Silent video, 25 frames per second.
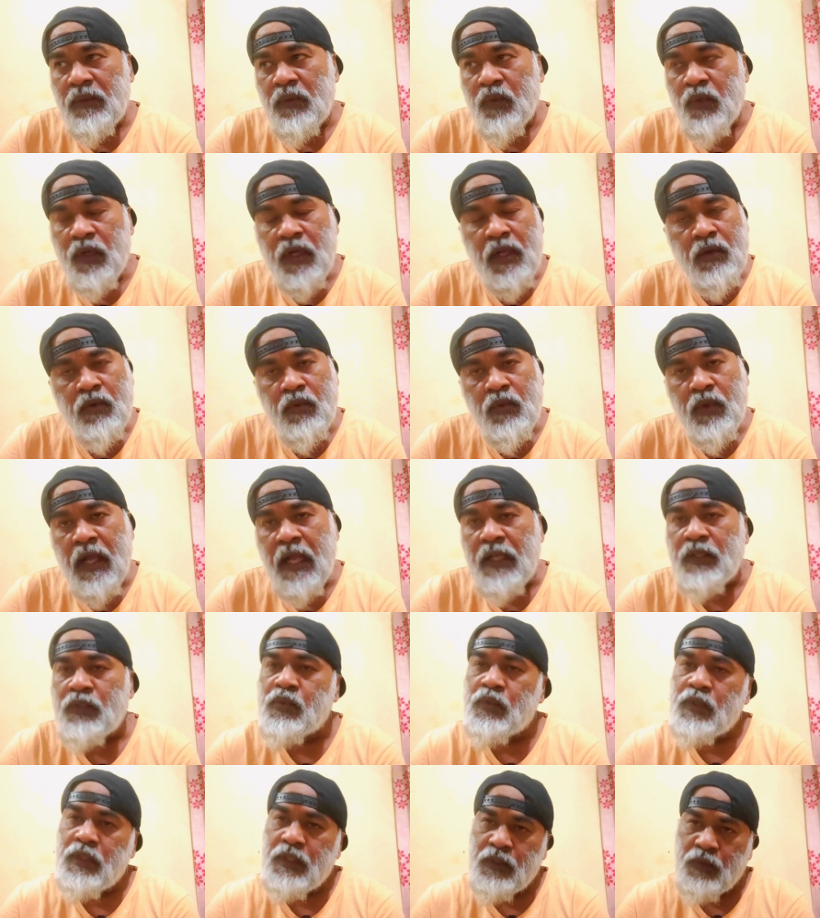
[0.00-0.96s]
ওনার রোগ
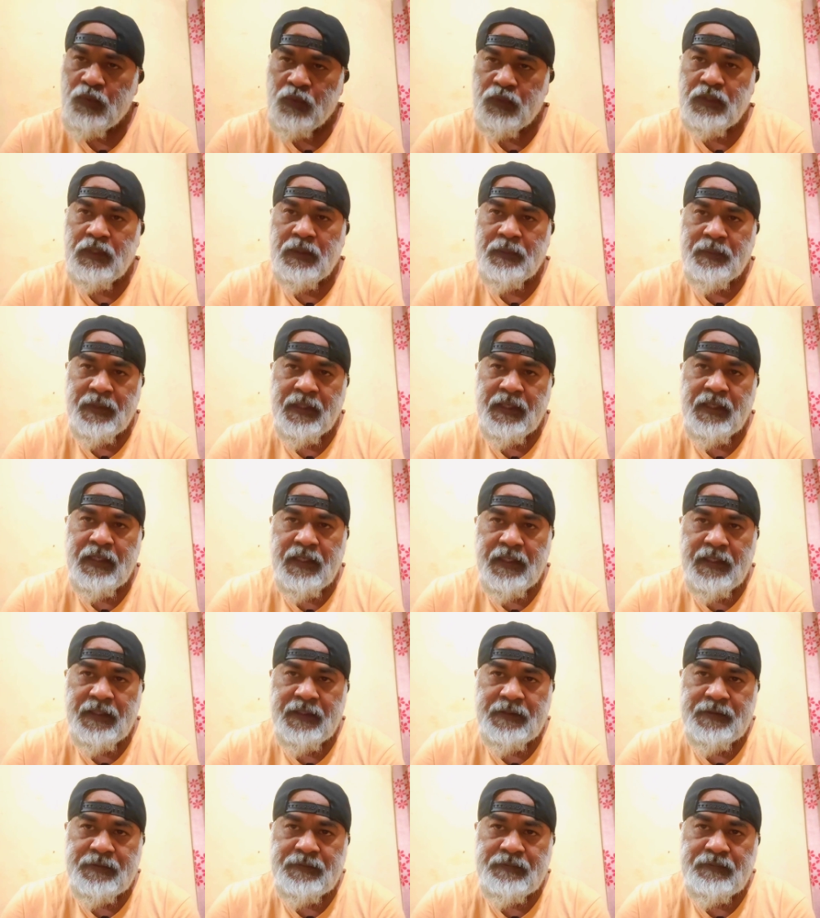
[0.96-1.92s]
আসলেই ধরতে পারে
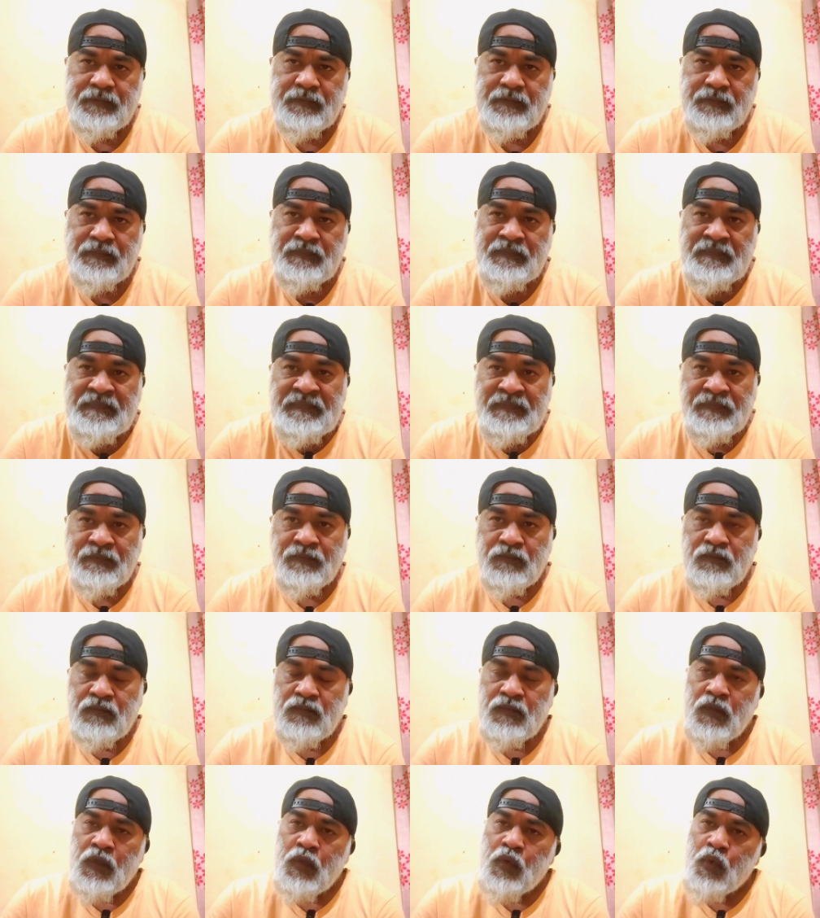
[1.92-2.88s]
নাই
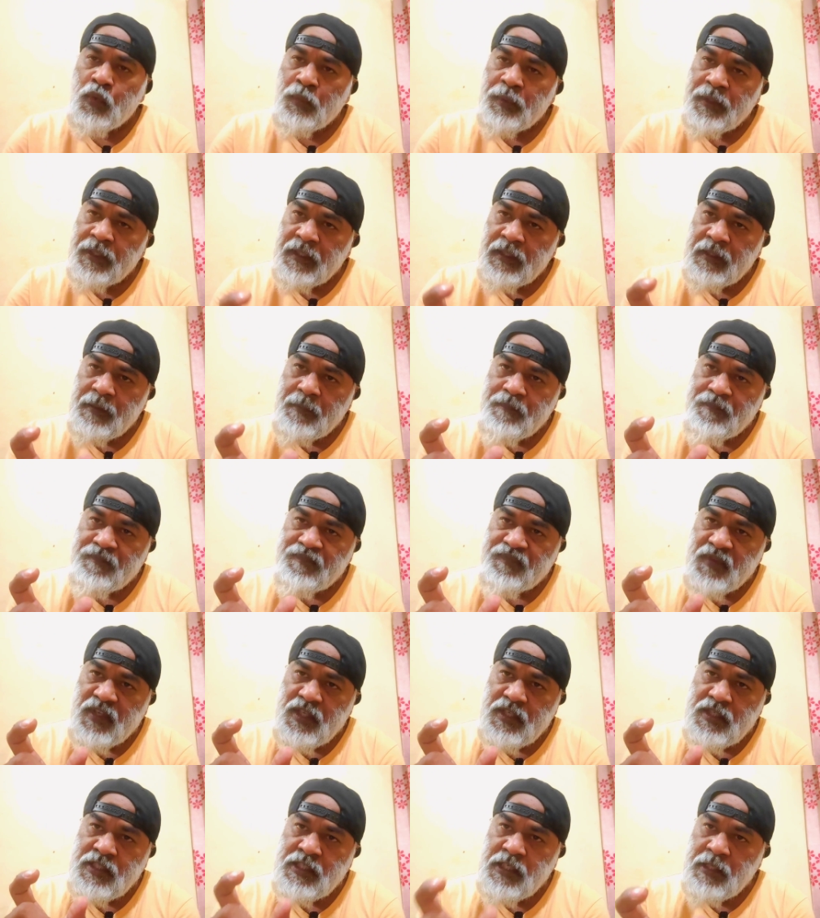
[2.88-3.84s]
খুবই
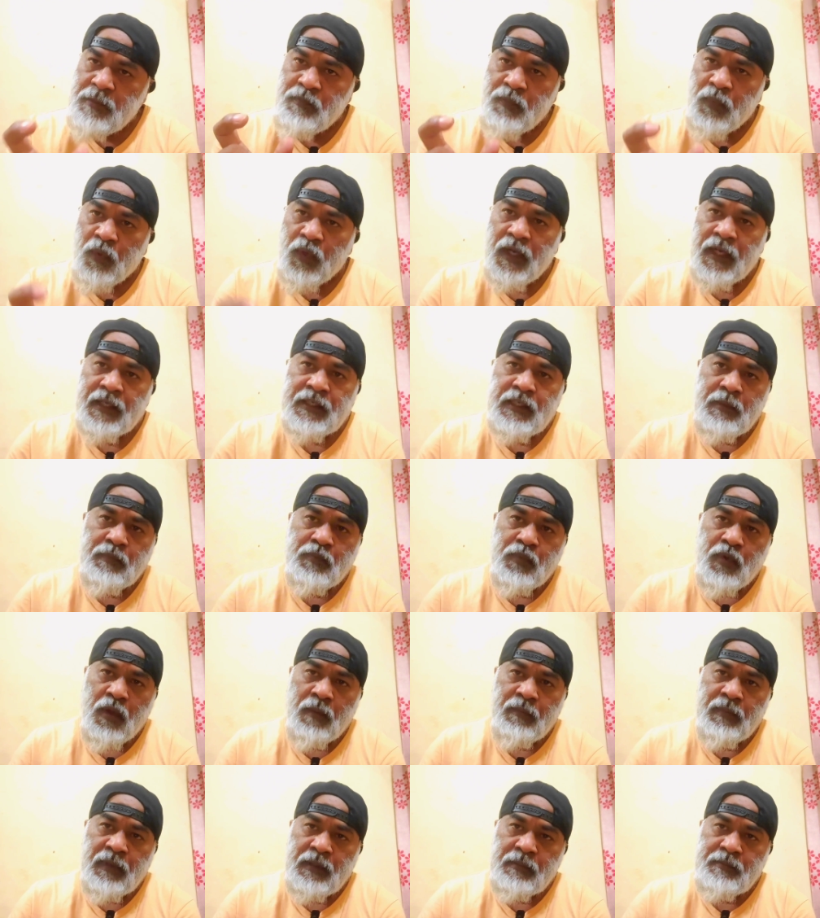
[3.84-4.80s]
সিম্পল একটা
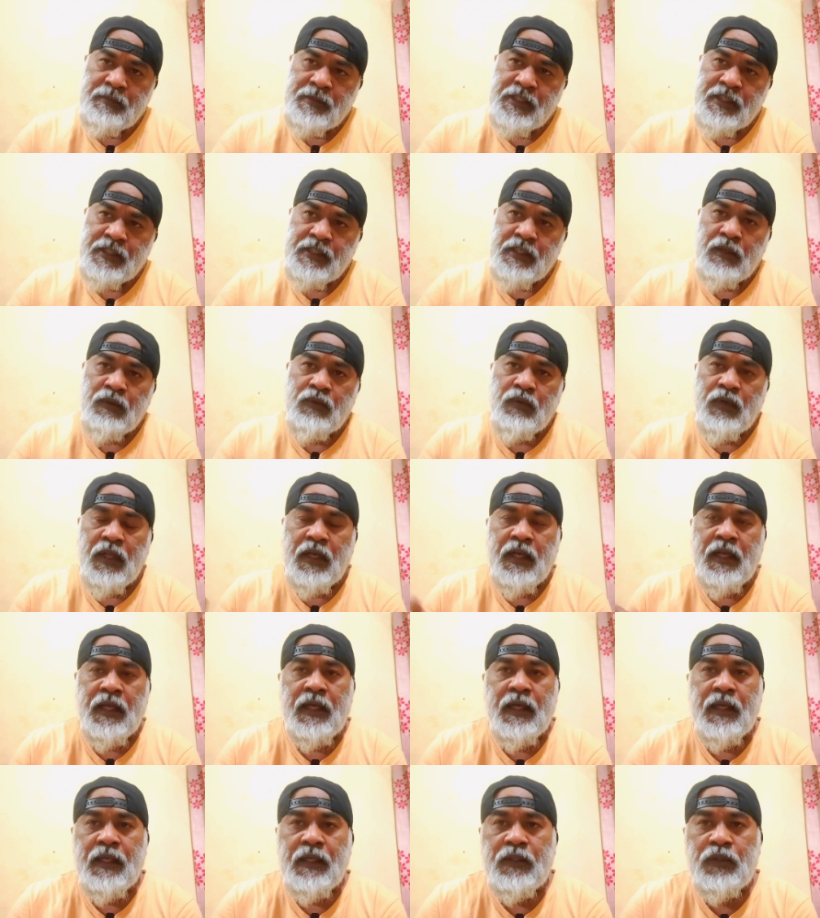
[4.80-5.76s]
প্রবলেম যেটা
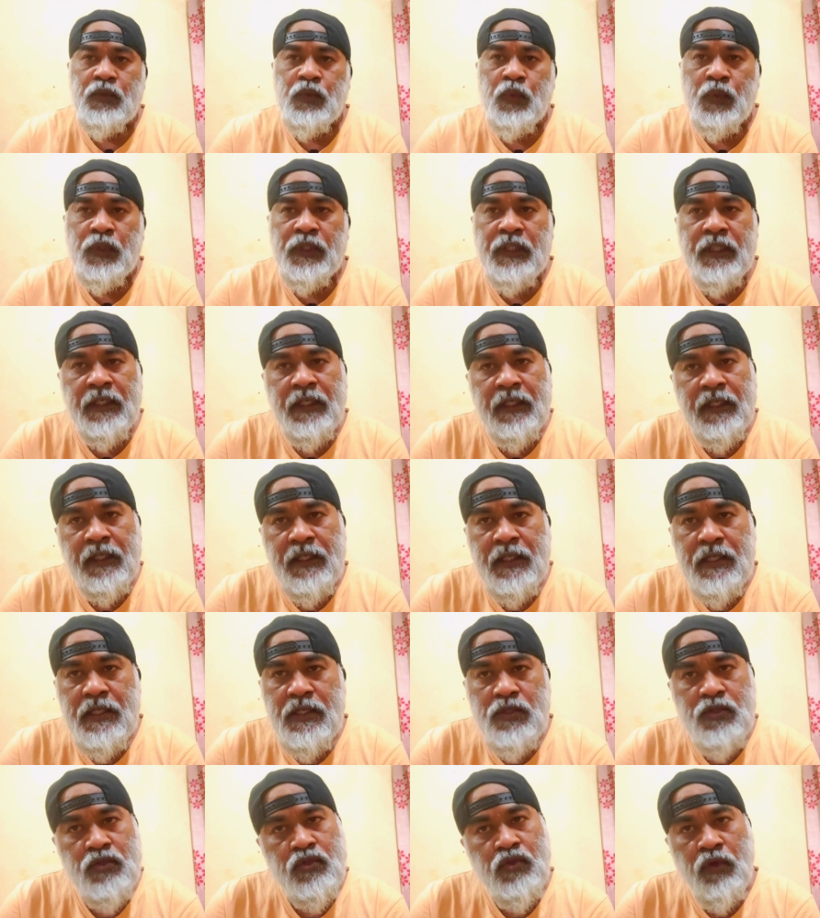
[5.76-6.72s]
ওনারা দুই দিনে
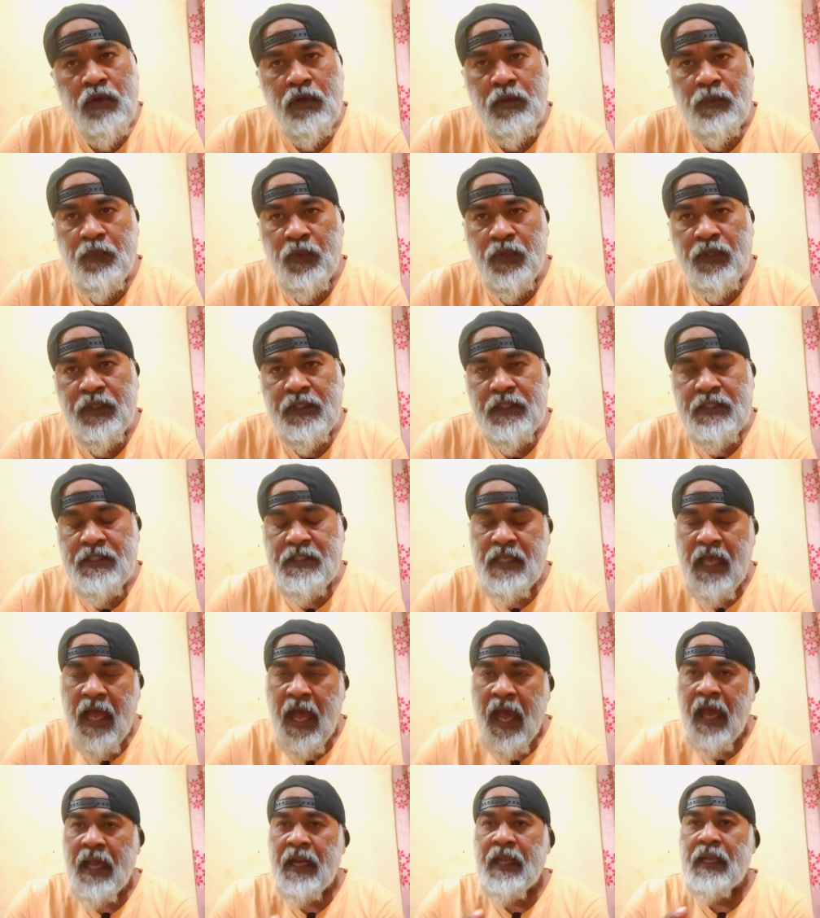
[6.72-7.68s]
সলভ করে দিয়েছে
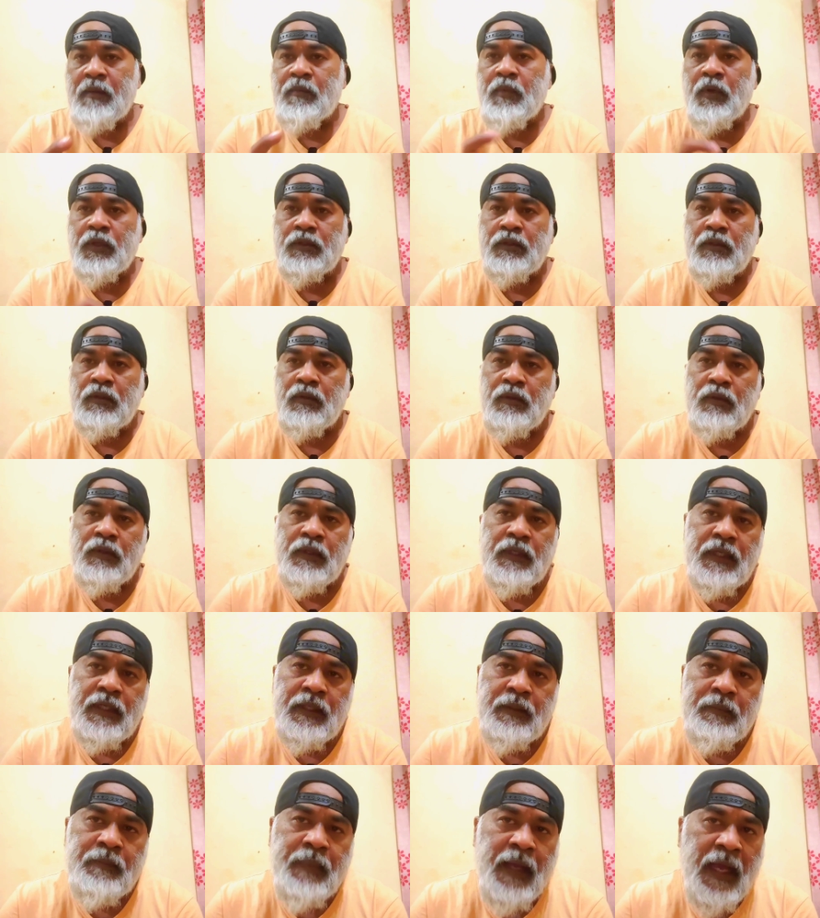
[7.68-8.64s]
আরেক
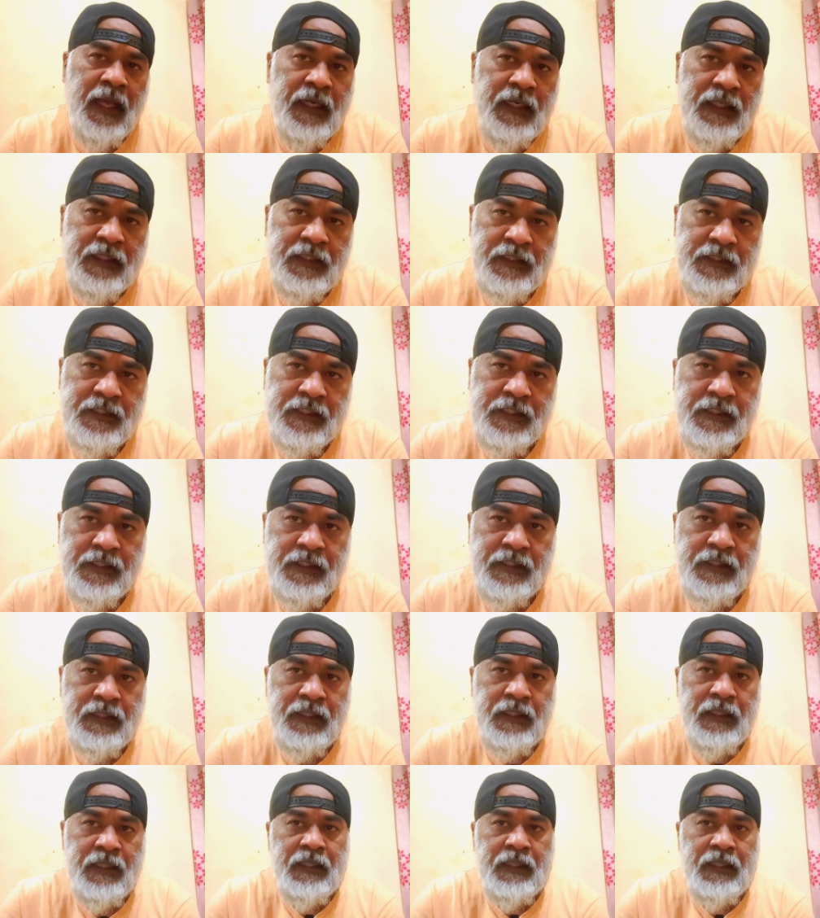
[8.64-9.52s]
ভদ্রলোকরে বাংলাদেশের